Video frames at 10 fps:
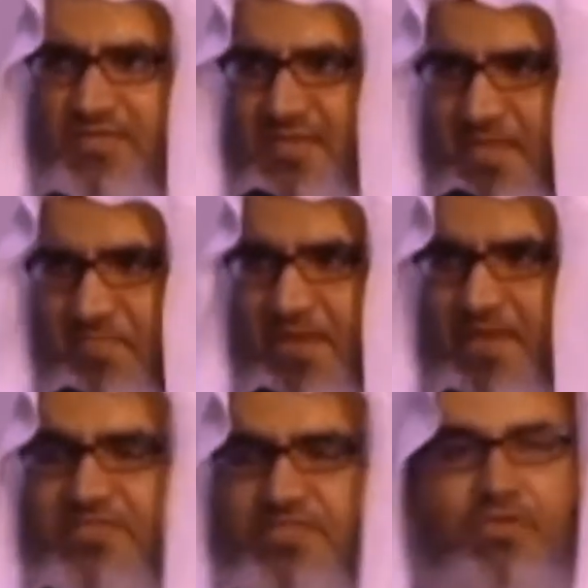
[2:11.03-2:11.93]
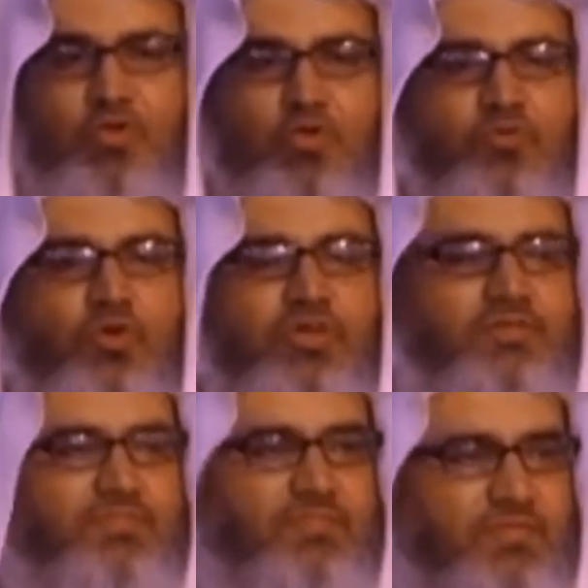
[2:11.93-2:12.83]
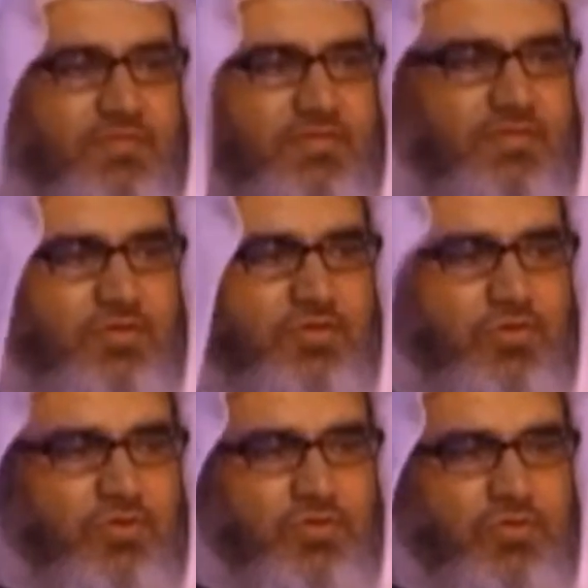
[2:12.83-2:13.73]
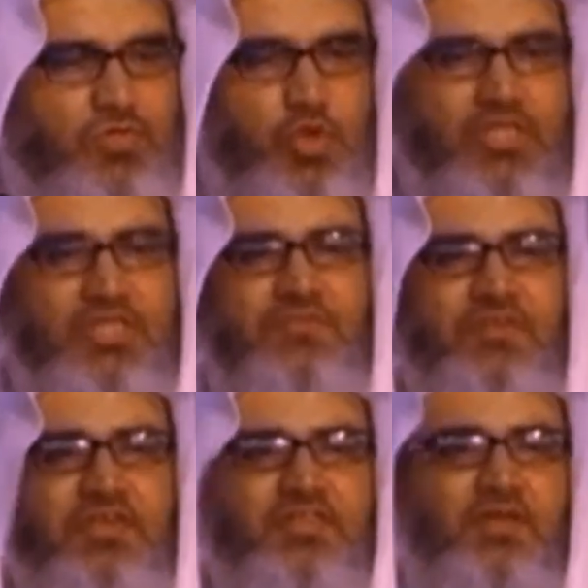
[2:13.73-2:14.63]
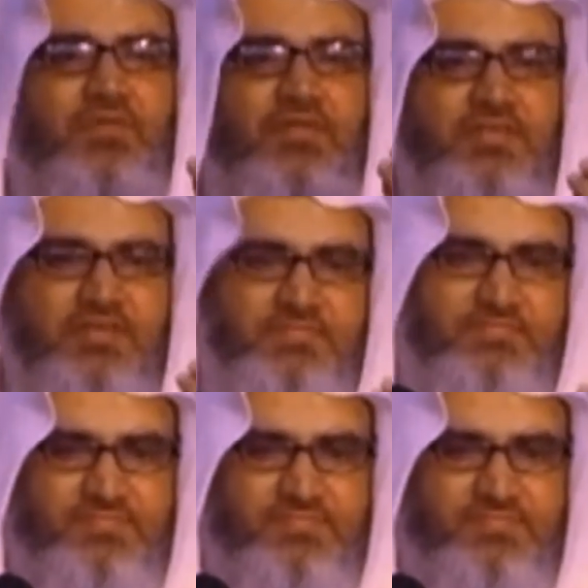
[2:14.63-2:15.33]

ताकि वो अपने बुरे मकसद में कामयाब हो जाए और जादू में